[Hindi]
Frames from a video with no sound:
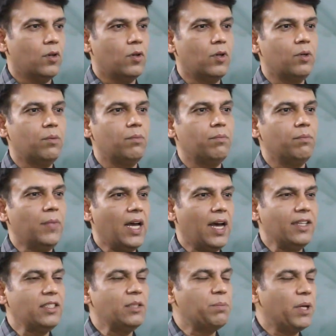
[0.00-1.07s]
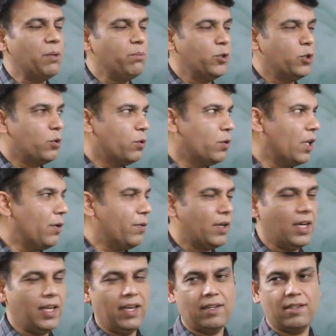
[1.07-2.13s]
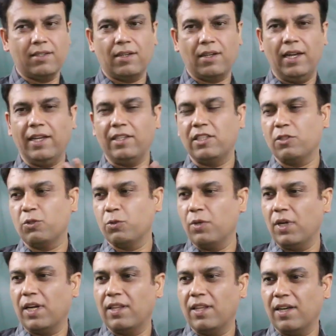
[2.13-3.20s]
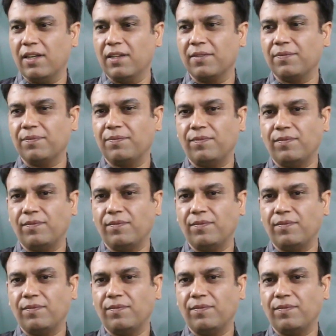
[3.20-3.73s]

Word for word: और मैं आज ही परम पूज्य गुरुदेव का एक लेक्चर सुन रहा था